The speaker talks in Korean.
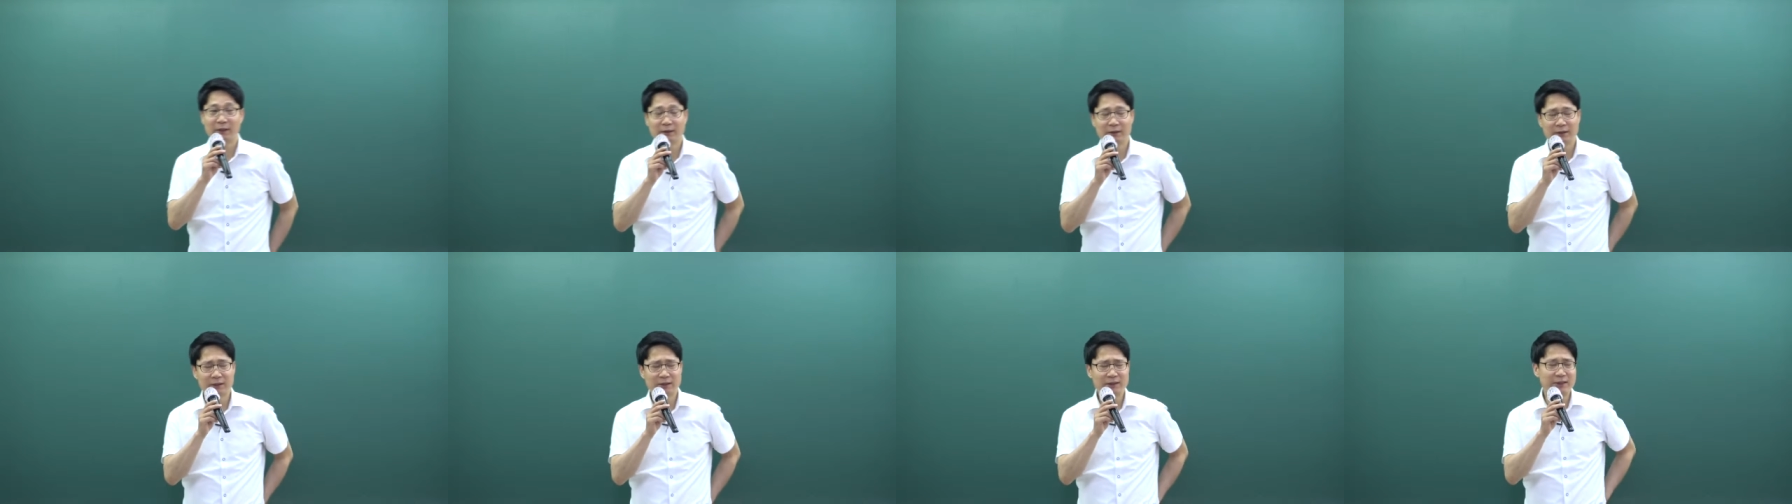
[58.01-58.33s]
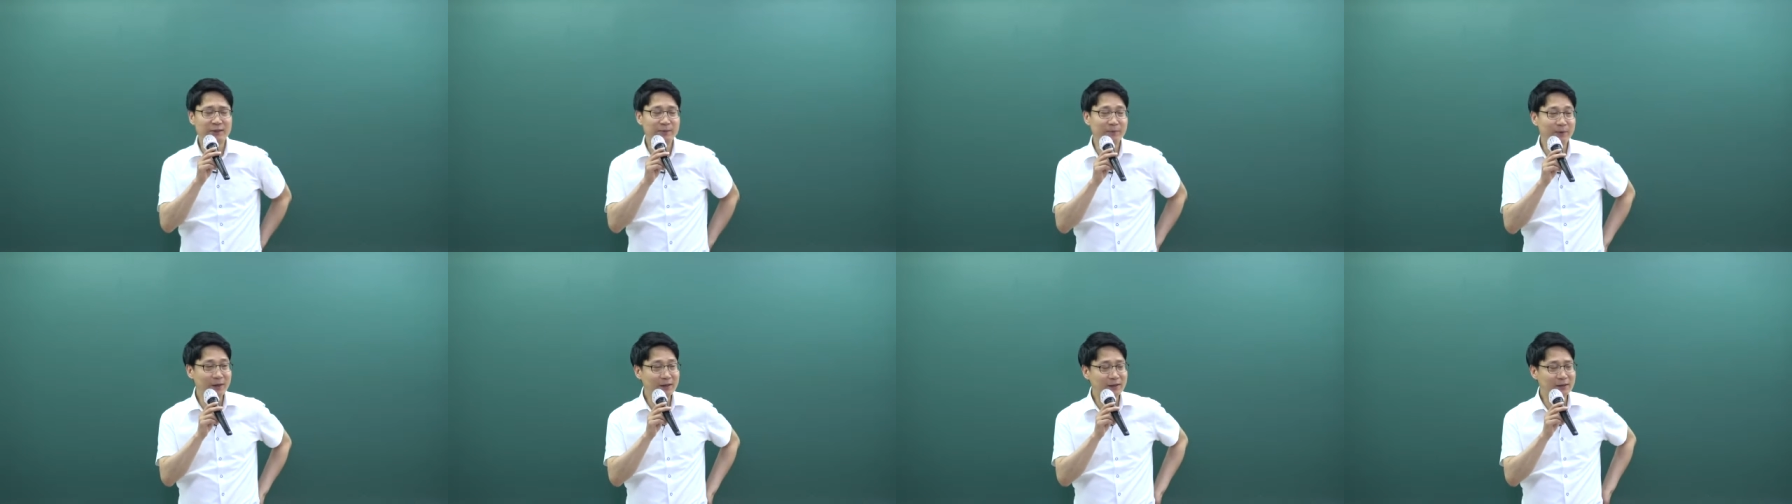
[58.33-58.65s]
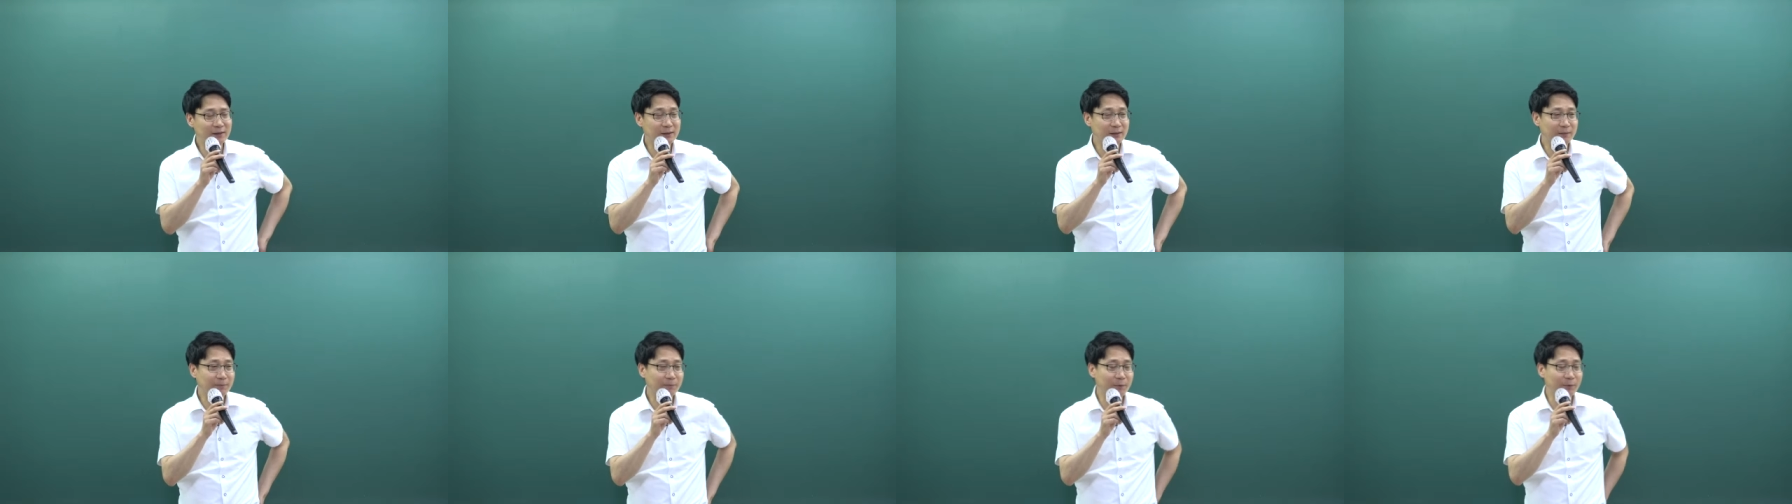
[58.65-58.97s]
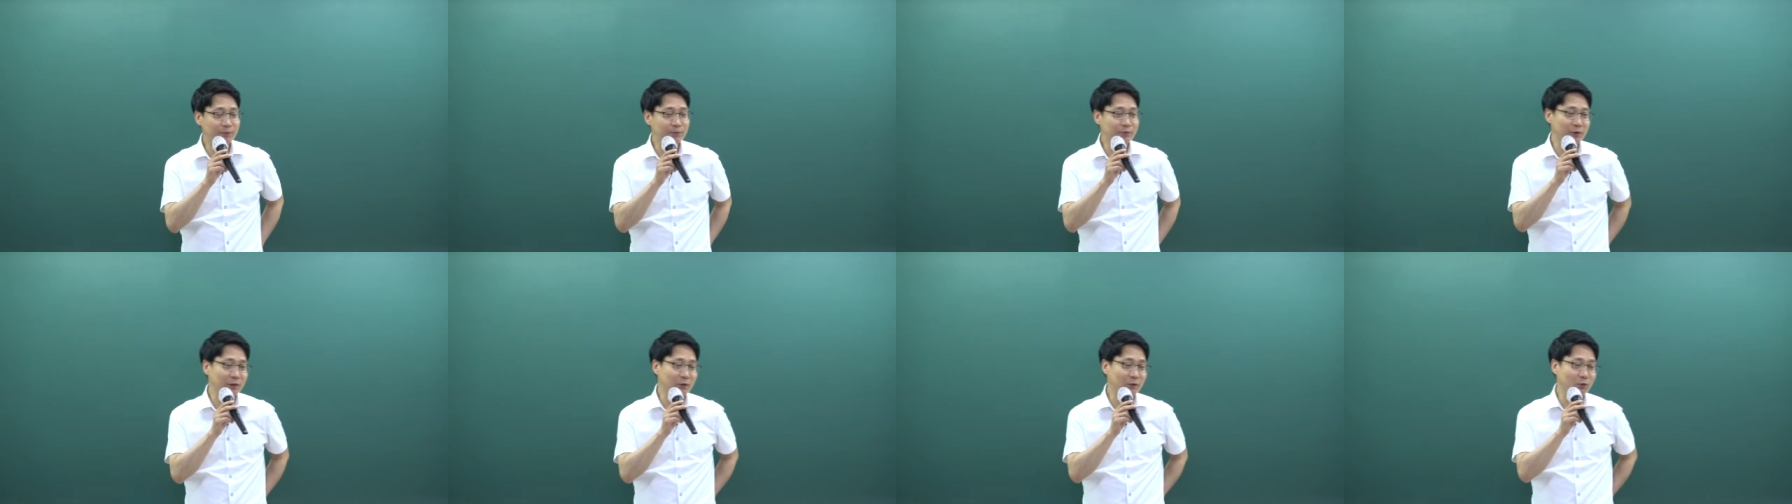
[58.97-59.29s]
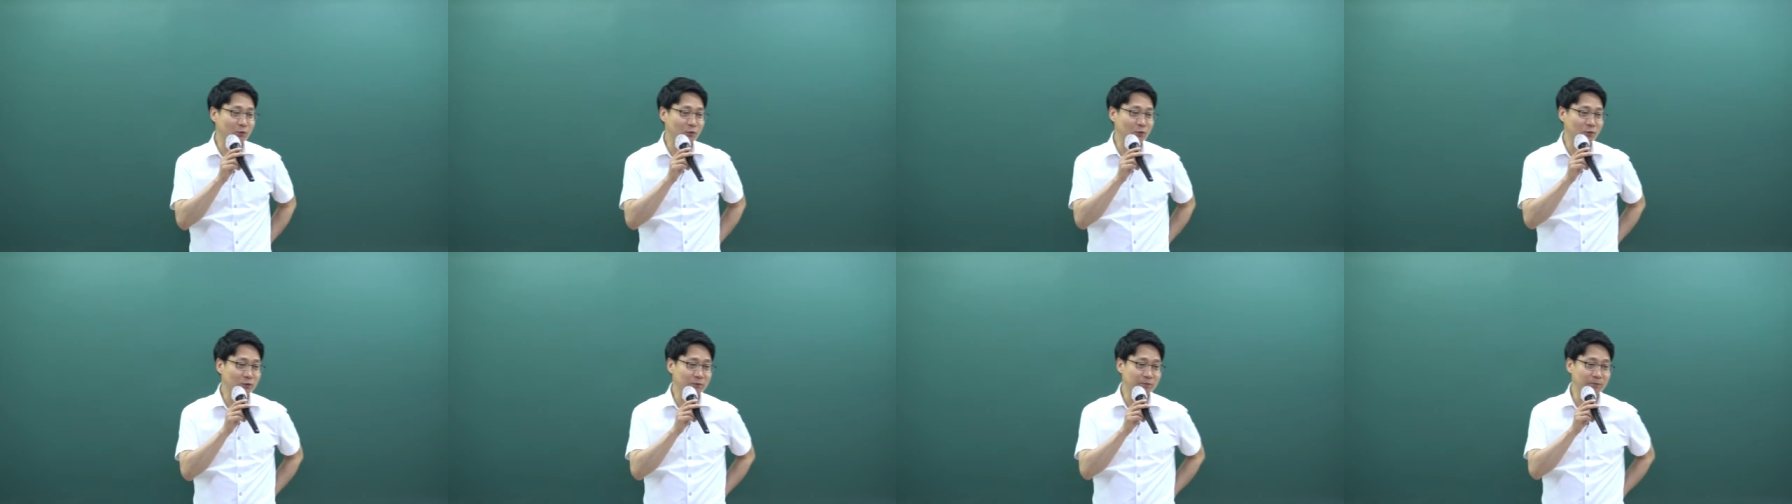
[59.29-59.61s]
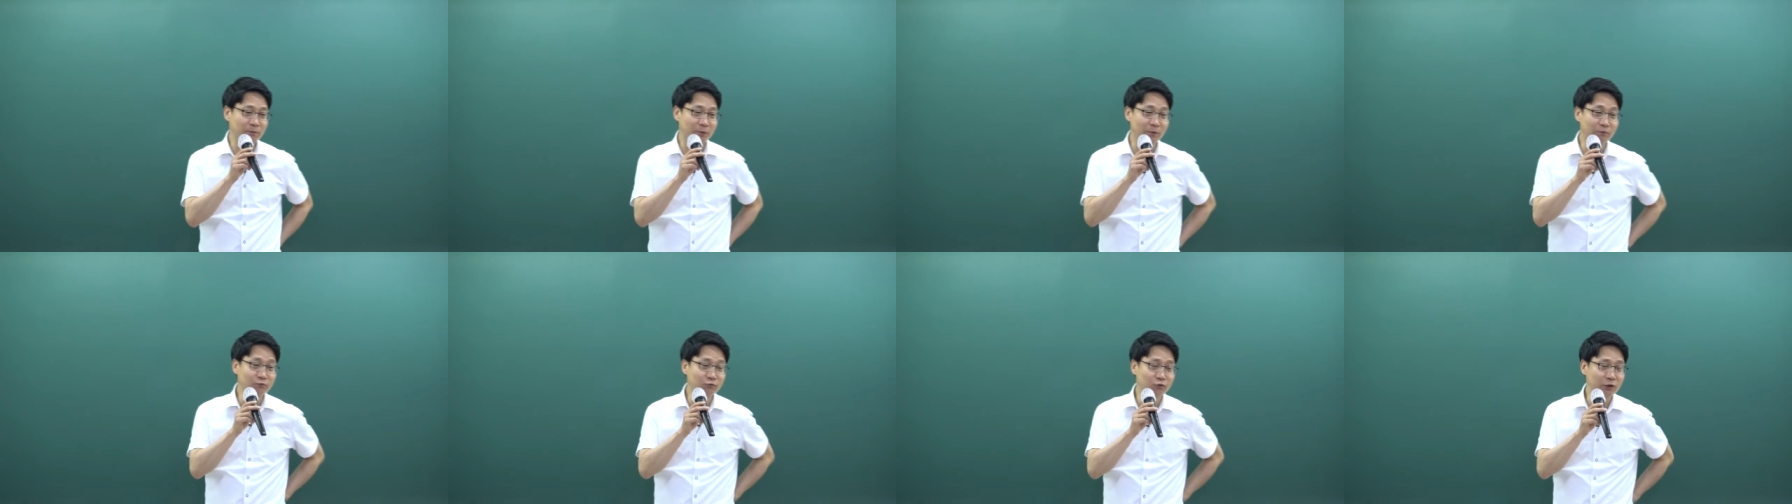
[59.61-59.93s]
근데 지방세법상으로는
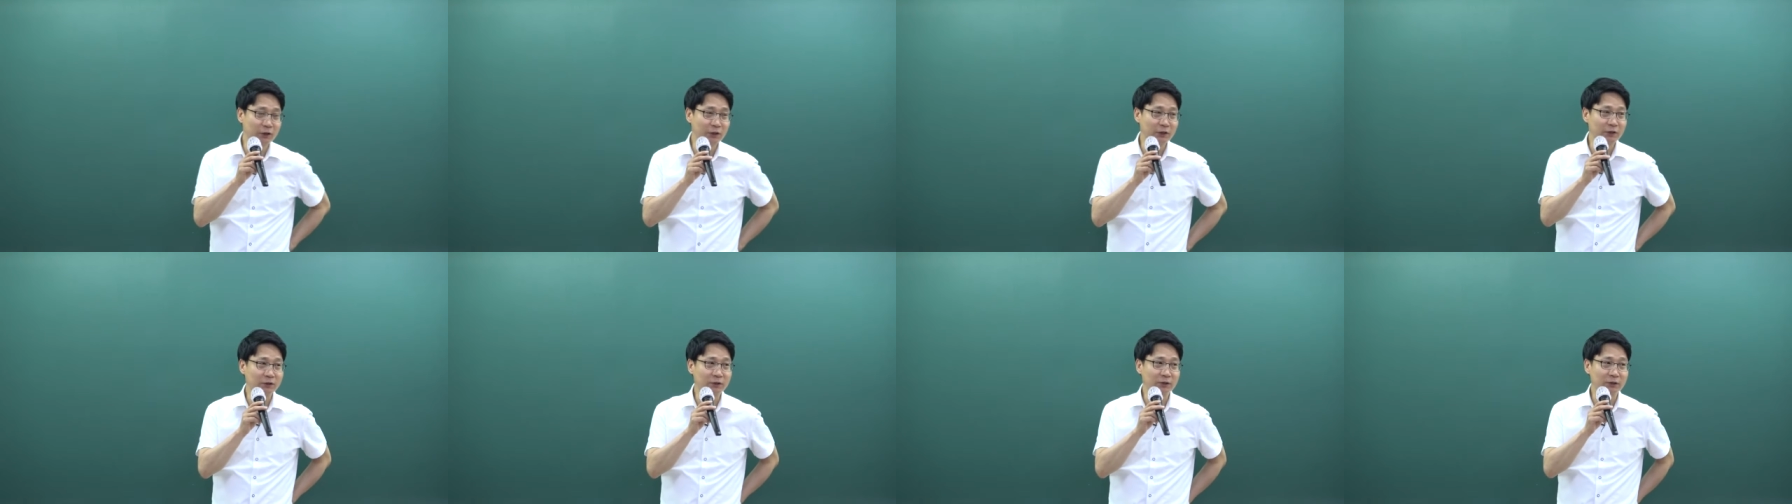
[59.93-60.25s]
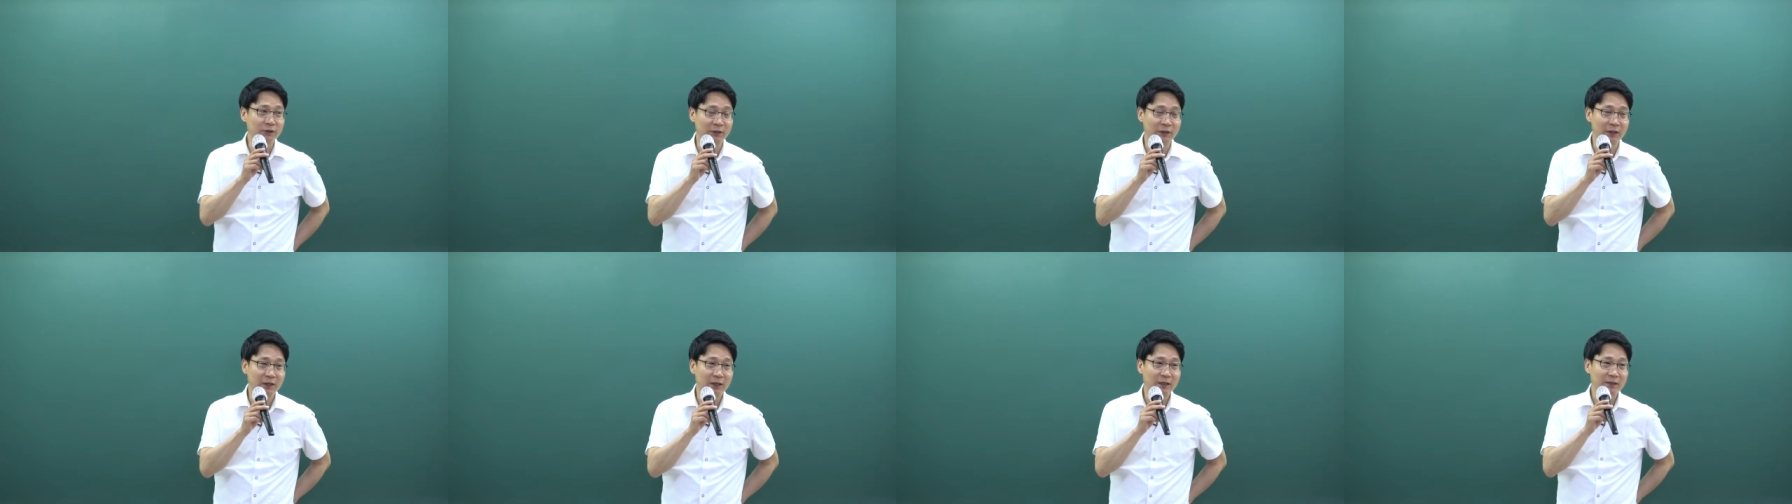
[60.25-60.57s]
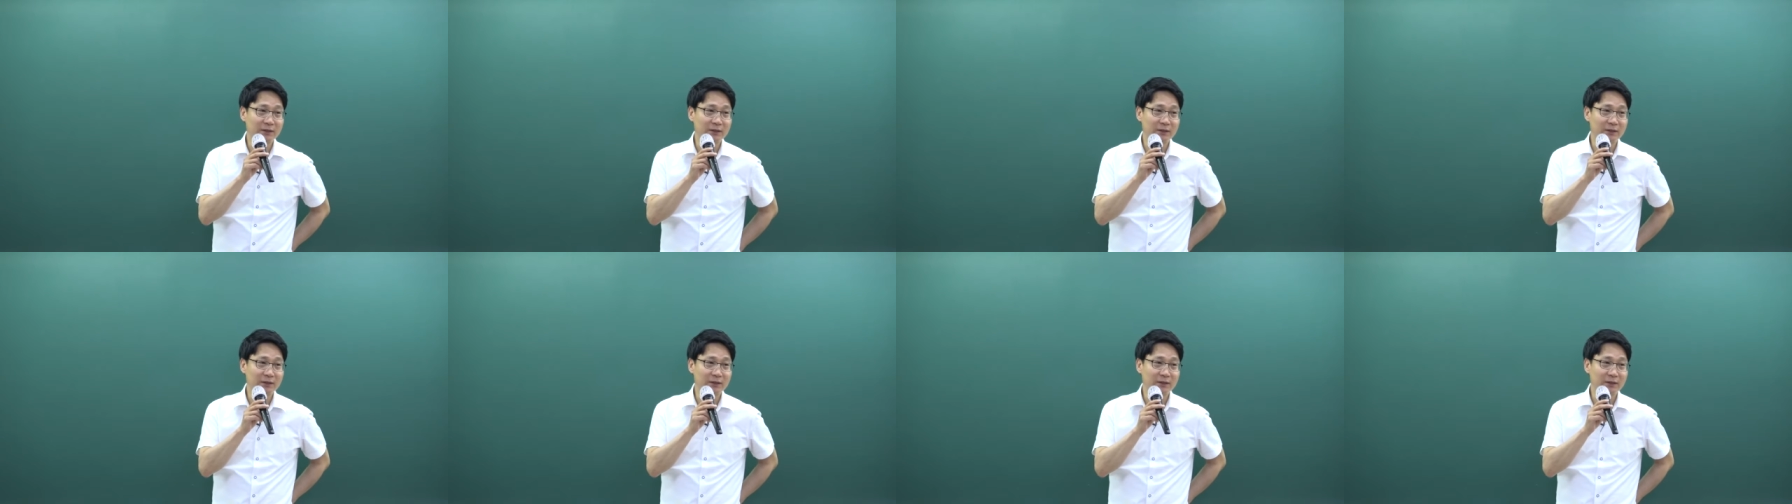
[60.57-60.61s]
법률에는